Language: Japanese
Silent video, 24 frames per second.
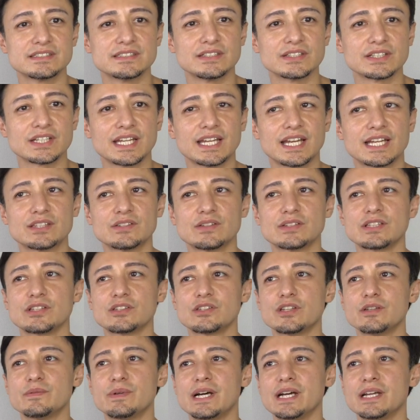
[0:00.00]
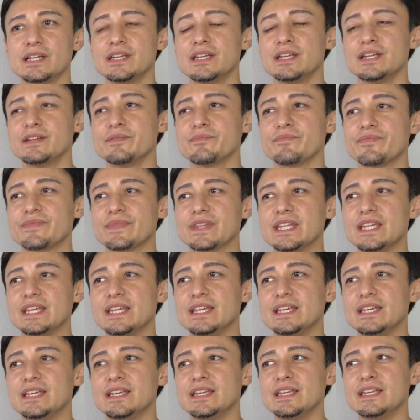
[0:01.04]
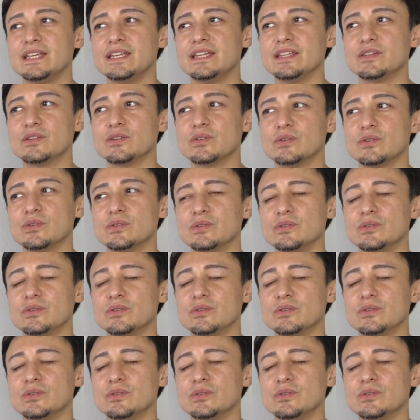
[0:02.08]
Okay? あとは例えば、